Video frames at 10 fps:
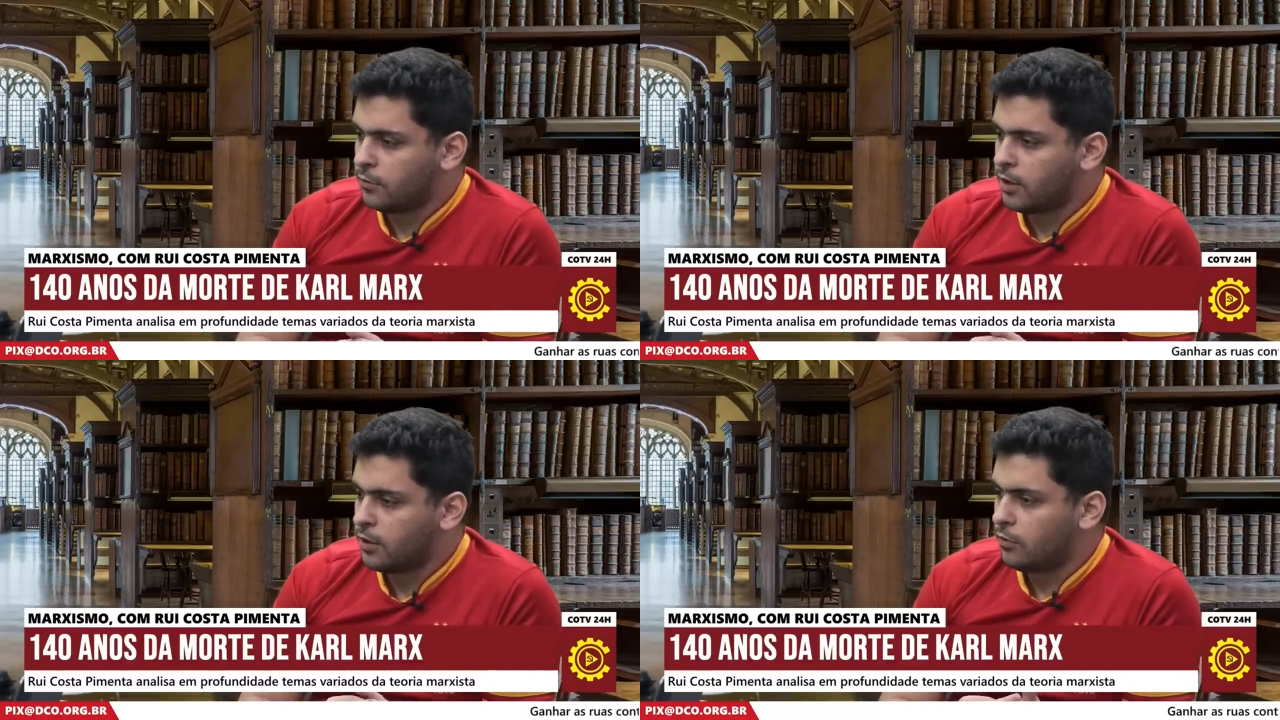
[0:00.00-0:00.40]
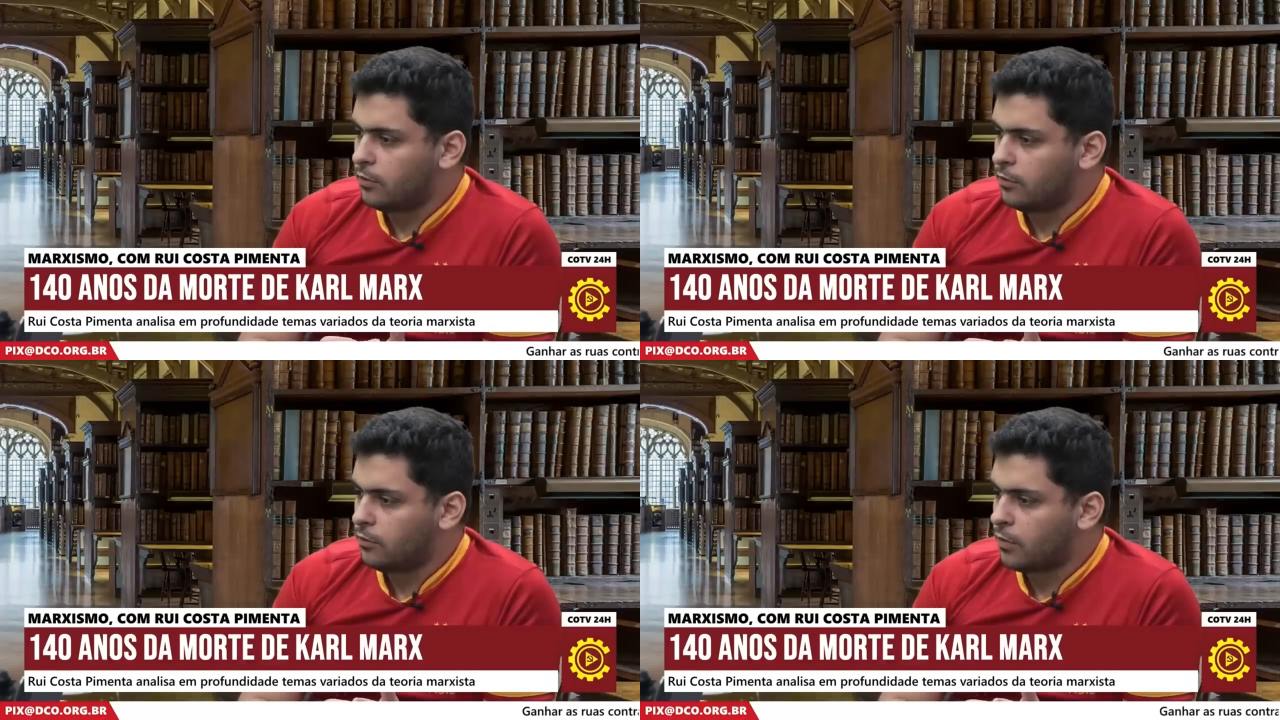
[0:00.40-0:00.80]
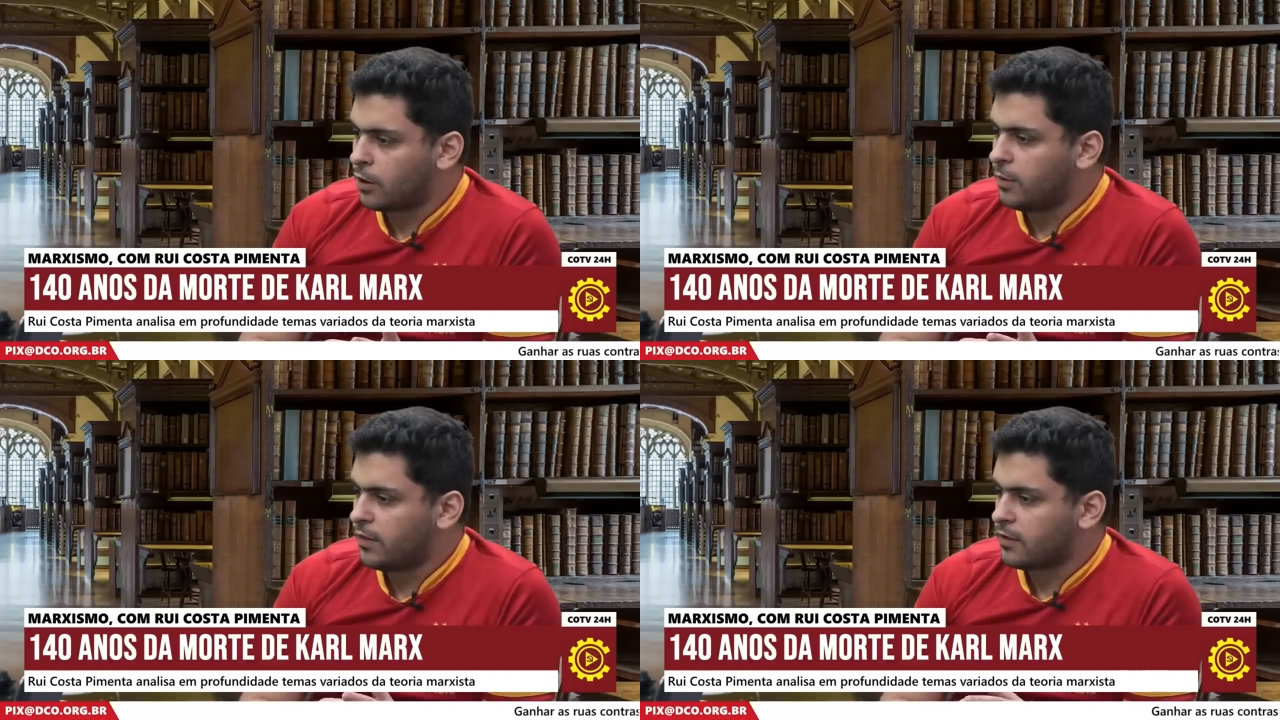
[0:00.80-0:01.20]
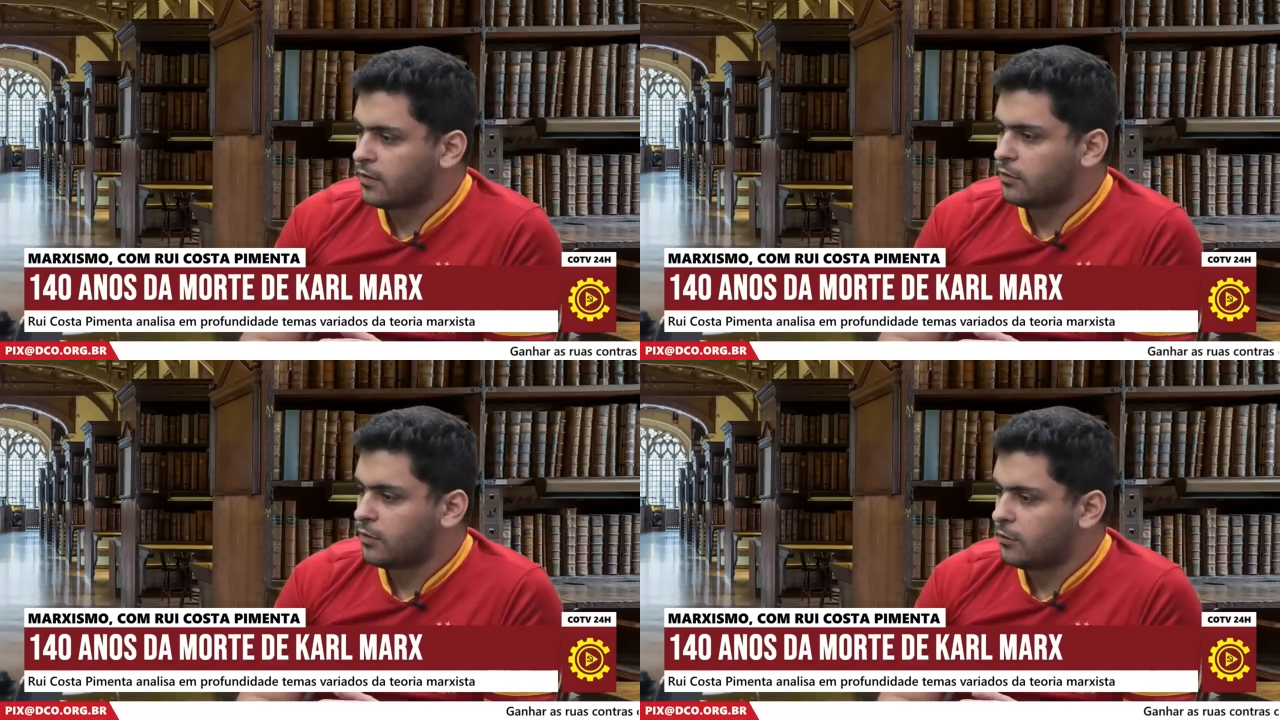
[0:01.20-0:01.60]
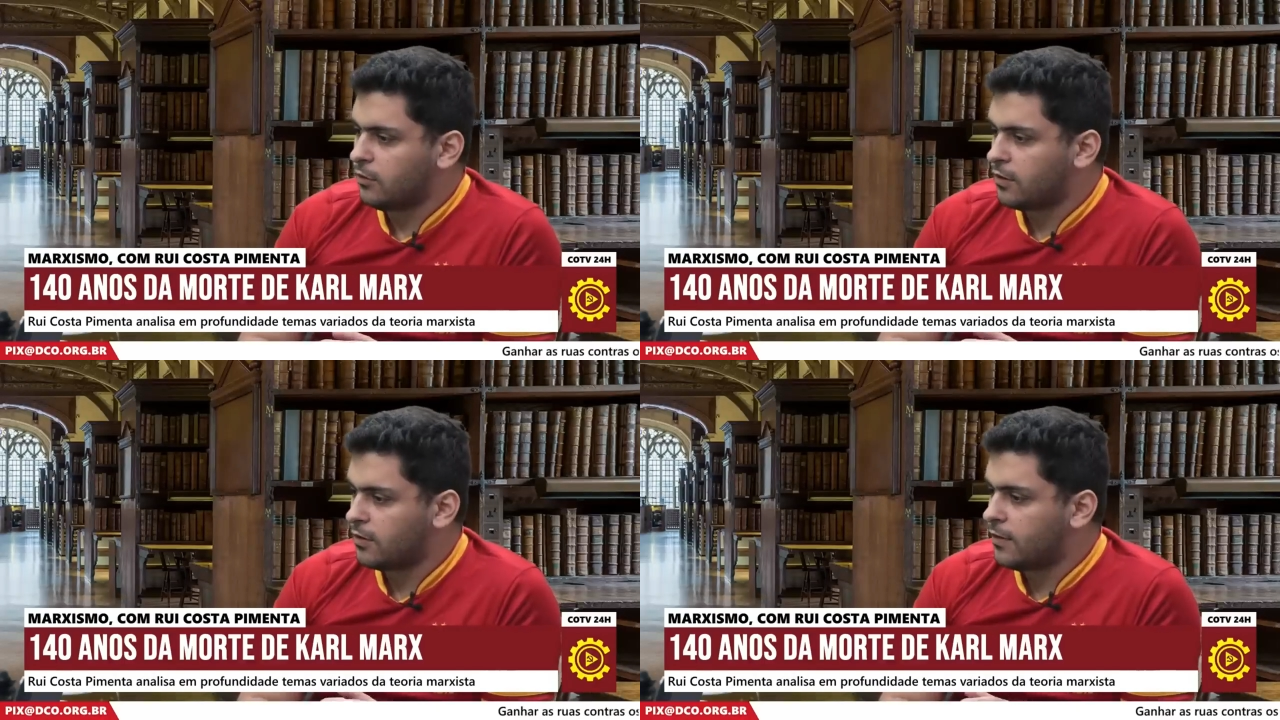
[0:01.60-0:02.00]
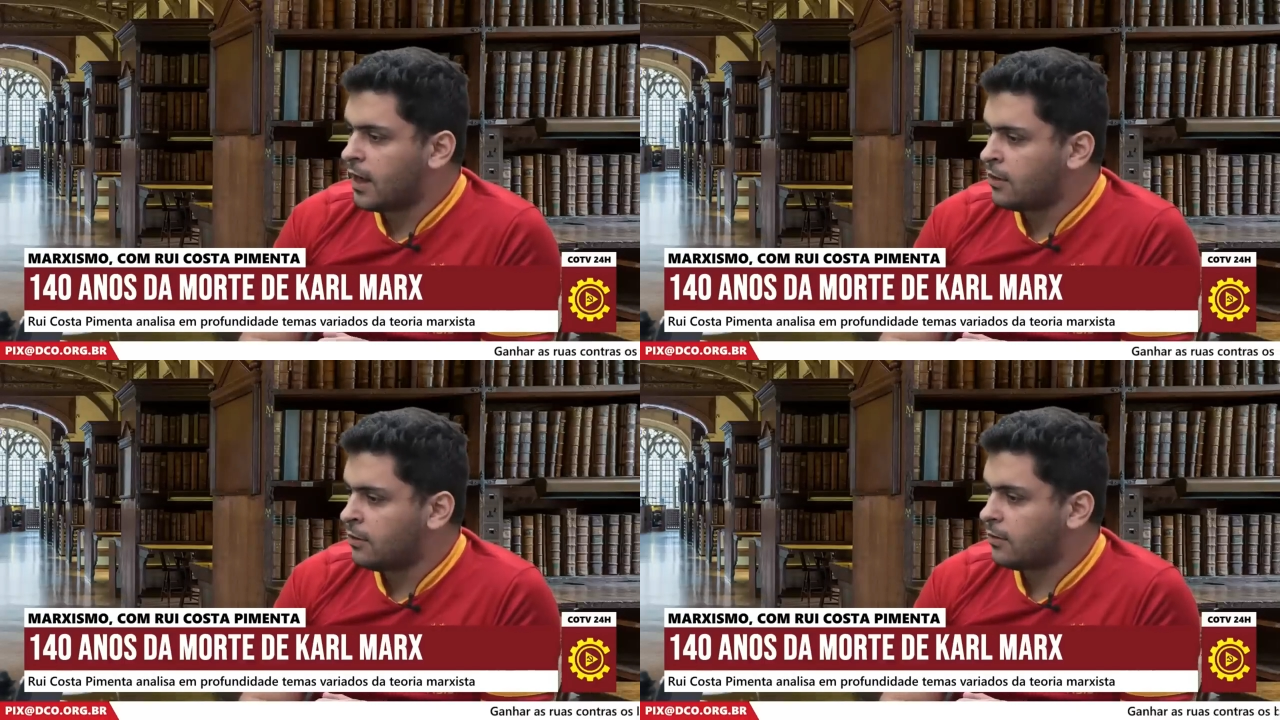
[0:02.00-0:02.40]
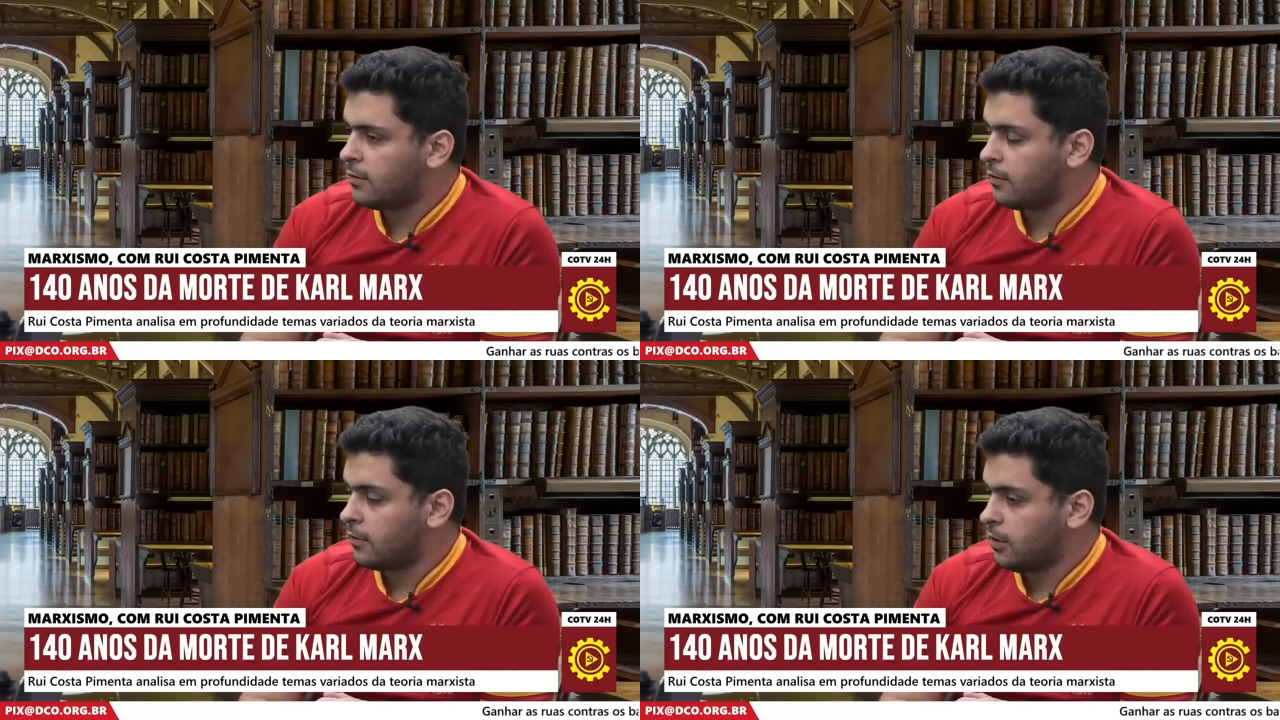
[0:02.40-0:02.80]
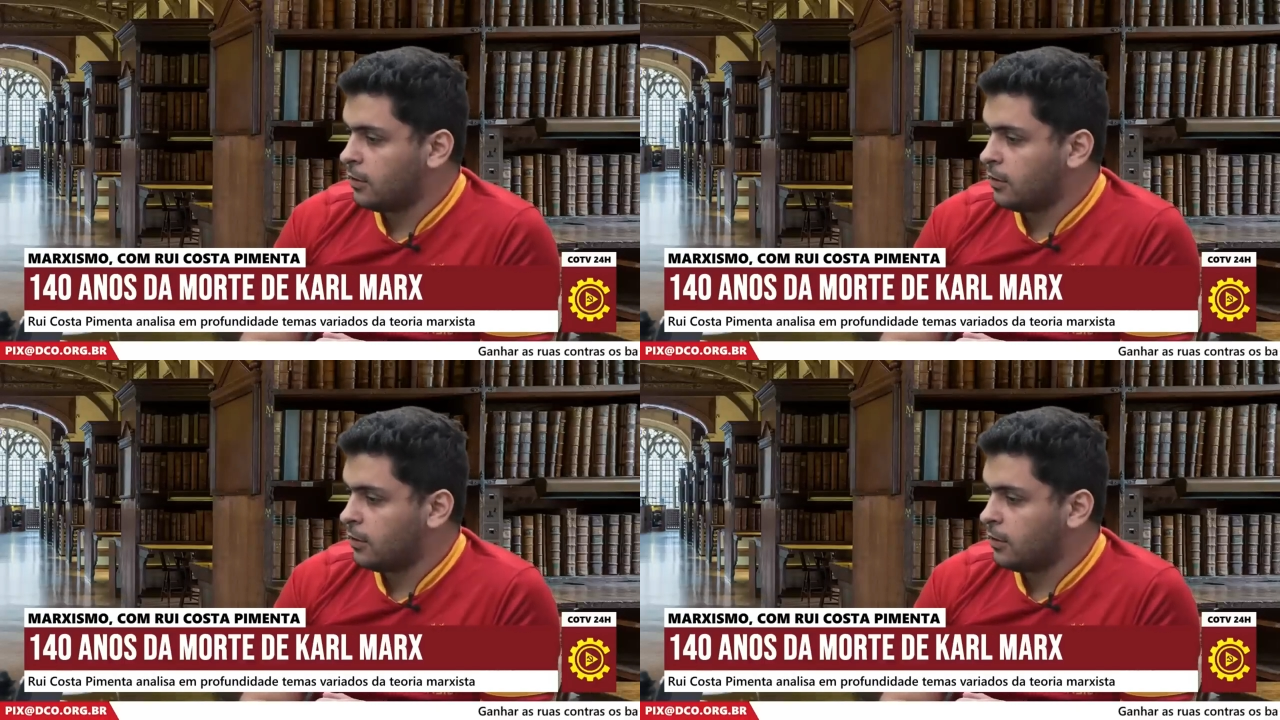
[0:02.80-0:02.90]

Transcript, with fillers: uma, uma argumentação nas universidades